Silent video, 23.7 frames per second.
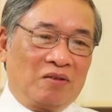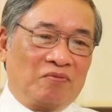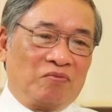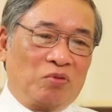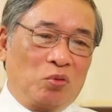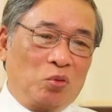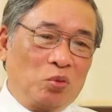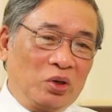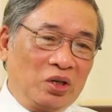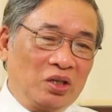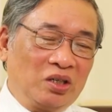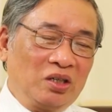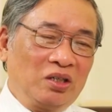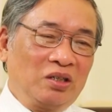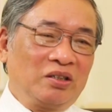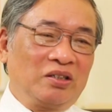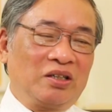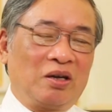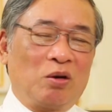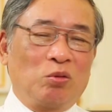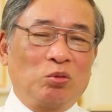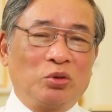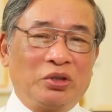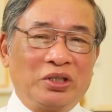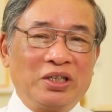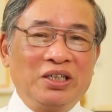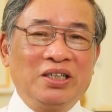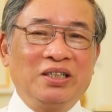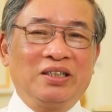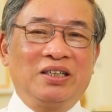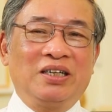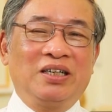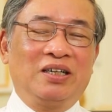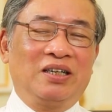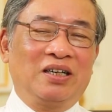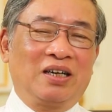phụ nữ sau sinh
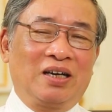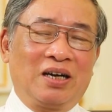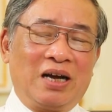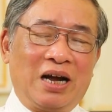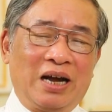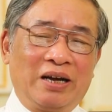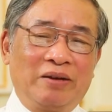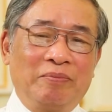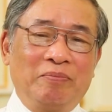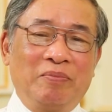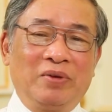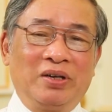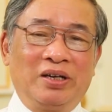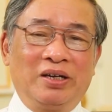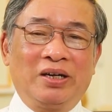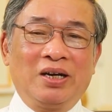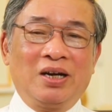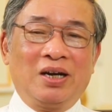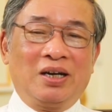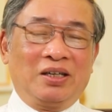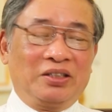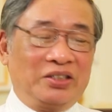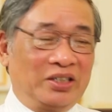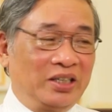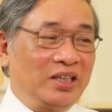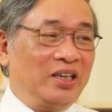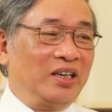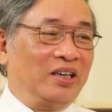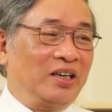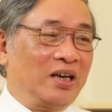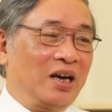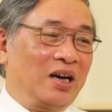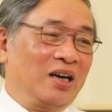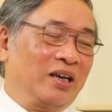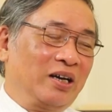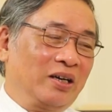thì thường hay bị trĩ,
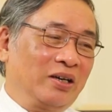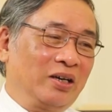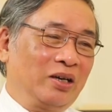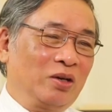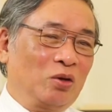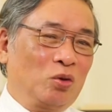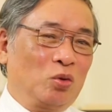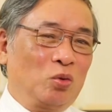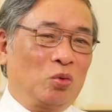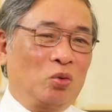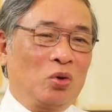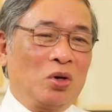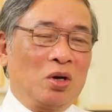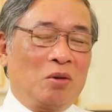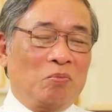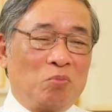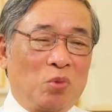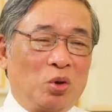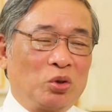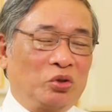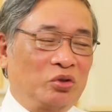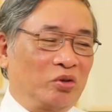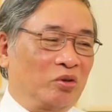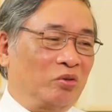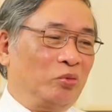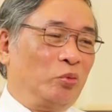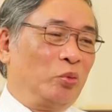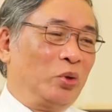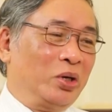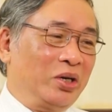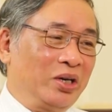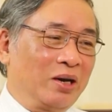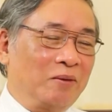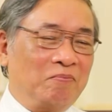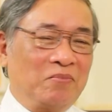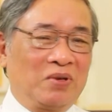đấy là điều một trong nguyên
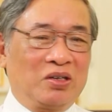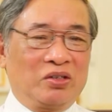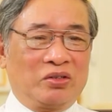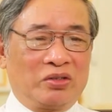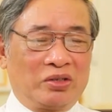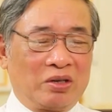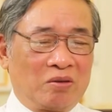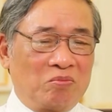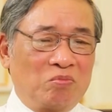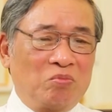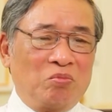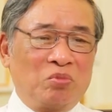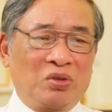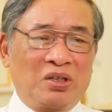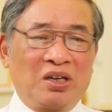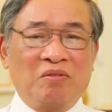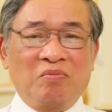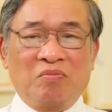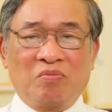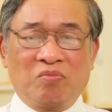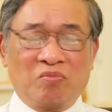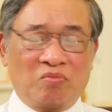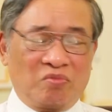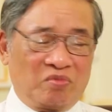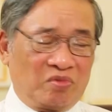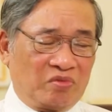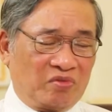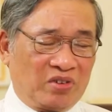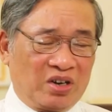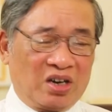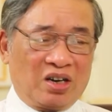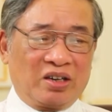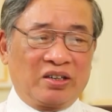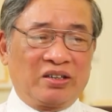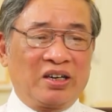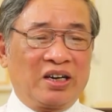nhân mà trong sách
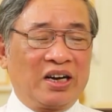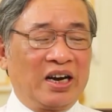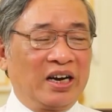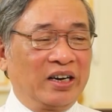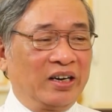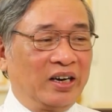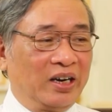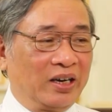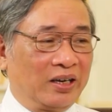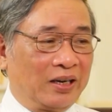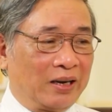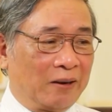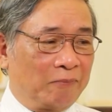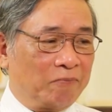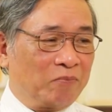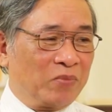vở thường hay đề cập.